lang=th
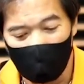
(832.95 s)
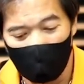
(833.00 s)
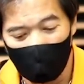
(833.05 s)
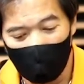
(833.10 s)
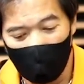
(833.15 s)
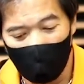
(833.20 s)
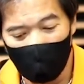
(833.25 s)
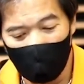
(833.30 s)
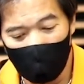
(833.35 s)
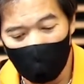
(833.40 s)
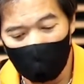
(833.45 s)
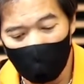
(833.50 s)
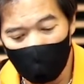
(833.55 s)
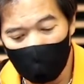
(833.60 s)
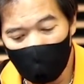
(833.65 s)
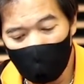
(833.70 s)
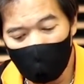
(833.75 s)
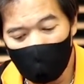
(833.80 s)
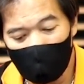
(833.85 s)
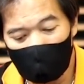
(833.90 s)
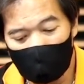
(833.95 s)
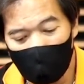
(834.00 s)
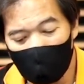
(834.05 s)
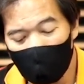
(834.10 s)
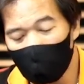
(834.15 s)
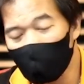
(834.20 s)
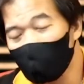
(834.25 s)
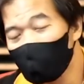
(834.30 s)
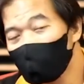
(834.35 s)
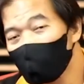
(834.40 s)
เราเลยมาพิจารณาตามระ
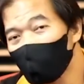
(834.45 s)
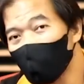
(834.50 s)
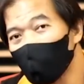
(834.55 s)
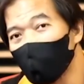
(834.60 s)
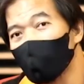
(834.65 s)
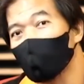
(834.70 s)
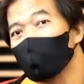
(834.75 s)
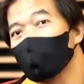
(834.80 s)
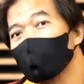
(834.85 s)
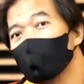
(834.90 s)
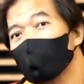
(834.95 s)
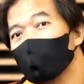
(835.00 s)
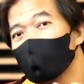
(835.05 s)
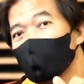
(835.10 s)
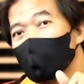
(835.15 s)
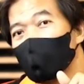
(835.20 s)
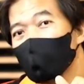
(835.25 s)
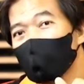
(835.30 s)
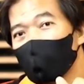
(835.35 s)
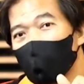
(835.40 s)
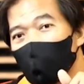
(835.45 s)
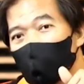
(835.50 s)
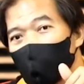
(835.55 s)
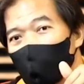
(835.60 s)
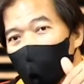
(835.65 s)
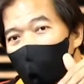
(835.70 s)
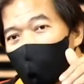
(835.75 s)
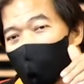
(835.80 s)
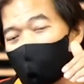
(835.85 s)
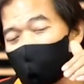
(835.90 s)
เบียบทัวร์แล้วเรา
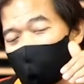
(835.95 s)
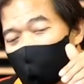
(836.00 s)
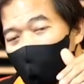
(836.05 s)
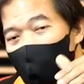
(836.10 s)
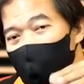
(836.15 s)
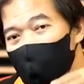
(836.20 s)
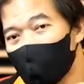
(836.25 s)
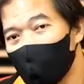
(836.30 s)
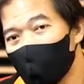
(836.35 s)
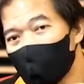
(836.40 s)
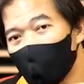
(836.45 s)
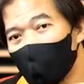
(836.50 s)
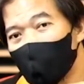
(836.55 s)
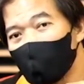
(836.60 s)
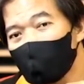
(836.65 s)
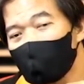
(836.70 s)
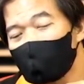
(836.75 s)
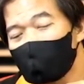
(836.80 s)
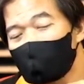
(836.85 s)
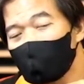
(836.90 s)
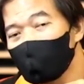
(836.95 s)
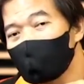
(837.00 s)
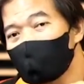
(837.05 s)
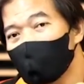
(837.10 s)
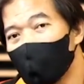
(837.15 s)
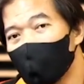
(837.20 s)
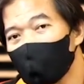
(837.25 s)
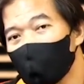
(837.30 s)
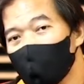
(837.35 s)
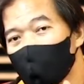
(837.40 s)
ก็จะสามารถติด
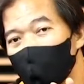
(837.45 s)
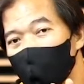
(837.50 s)
ตาม EQ